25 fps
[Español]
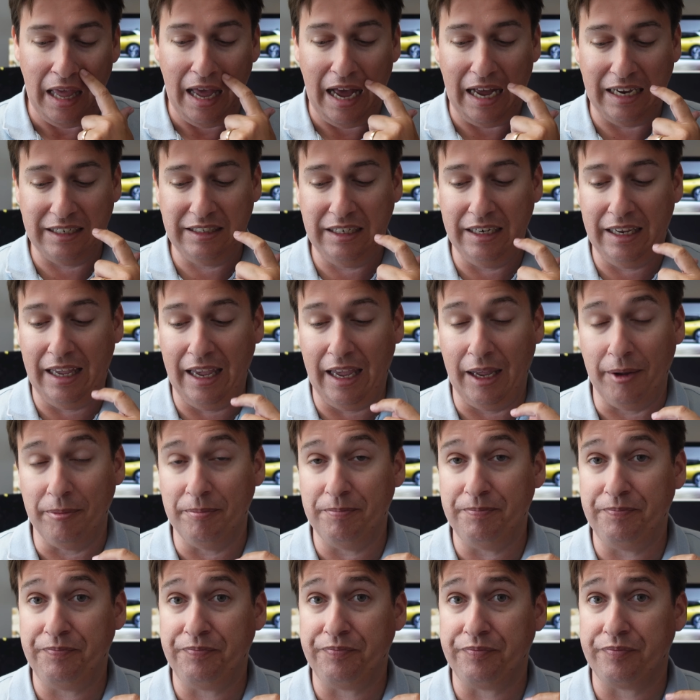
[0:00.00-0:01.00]
Así
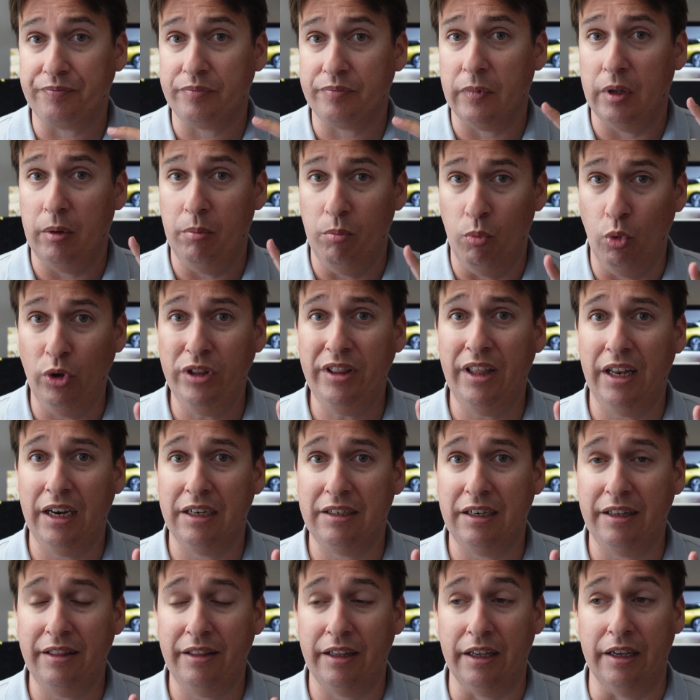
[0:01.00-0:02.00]
que, muy
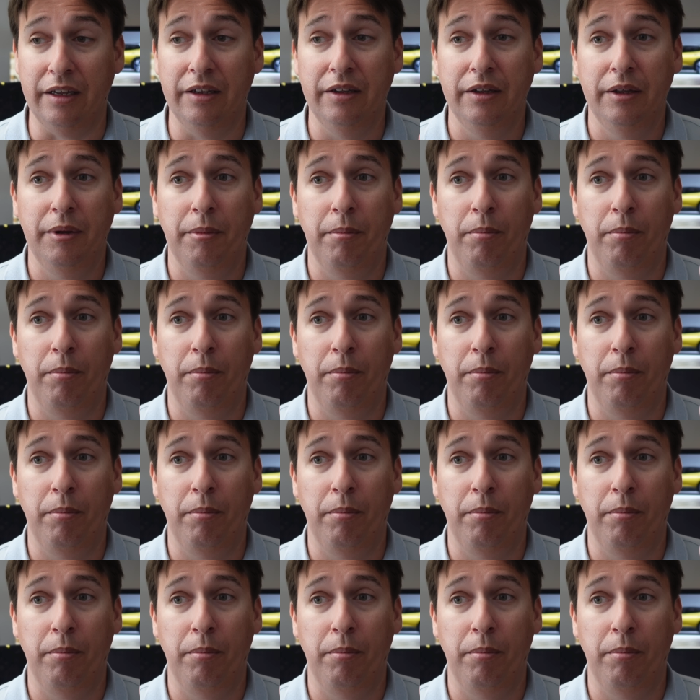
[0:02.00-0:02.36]
interesante,